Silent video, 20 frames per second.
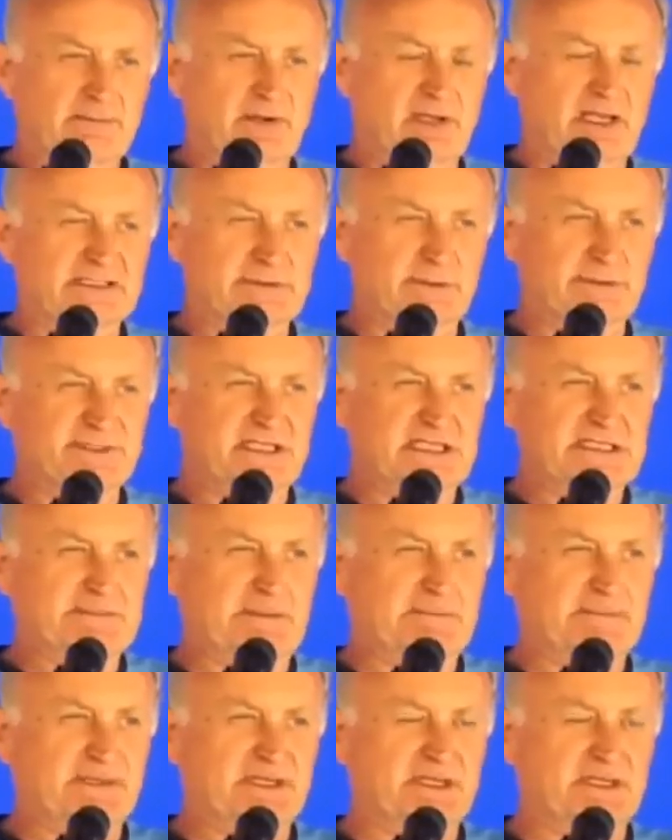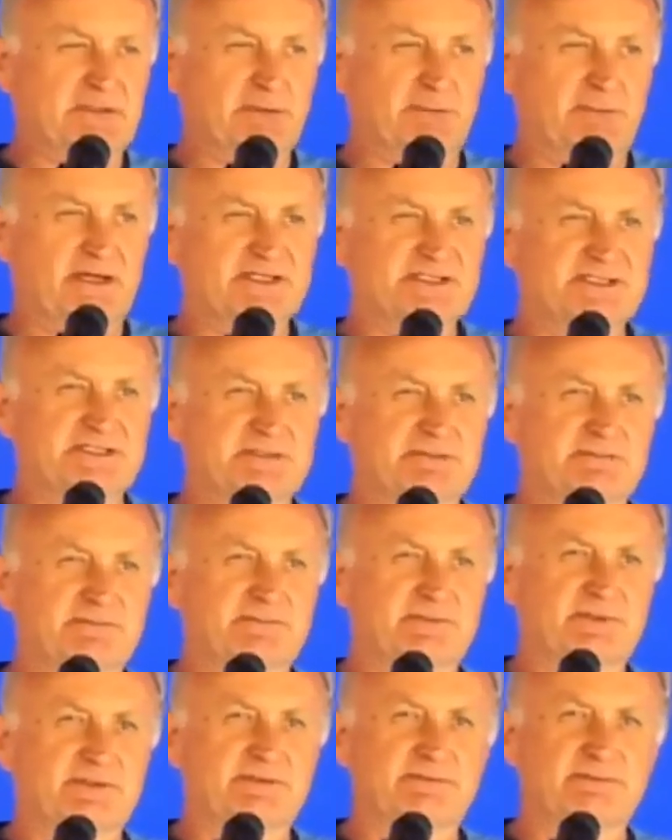Pokazujesz jakieś papiery, tu masz,
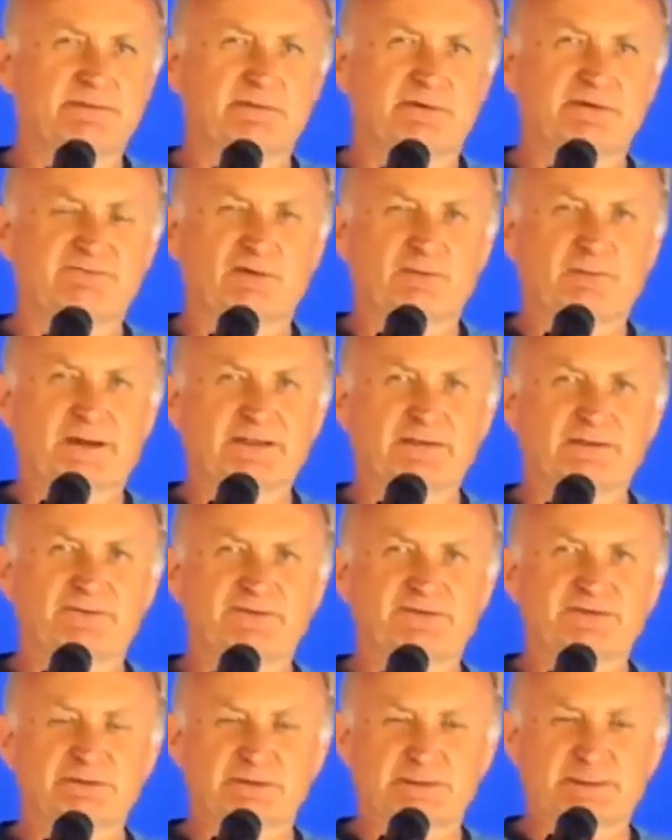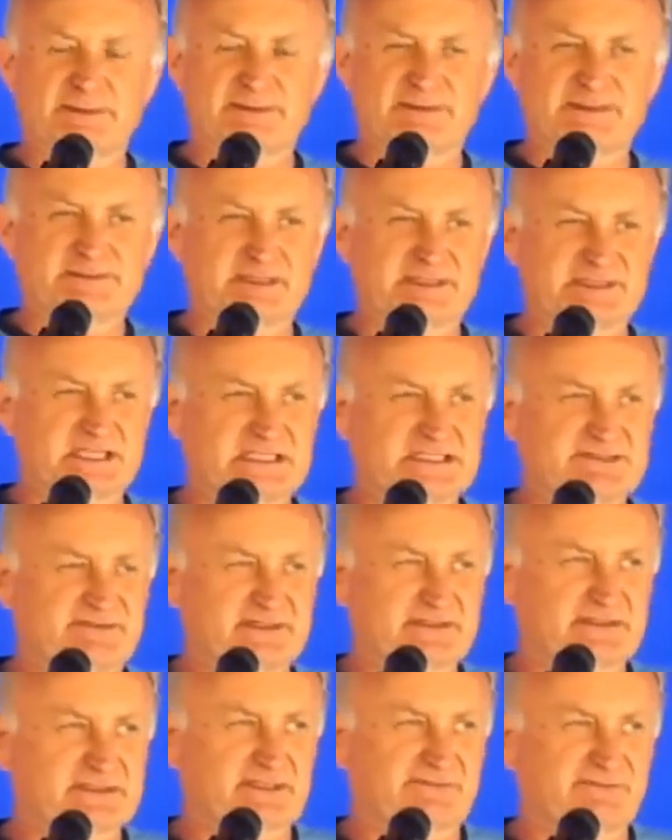y, było dwóch panów służby
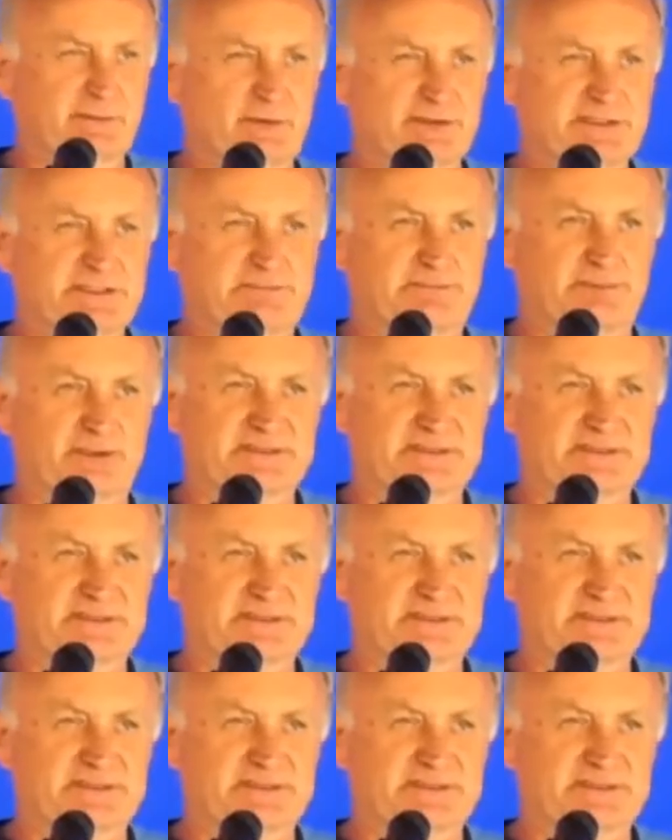bezpieczeństwa i zostawiło ci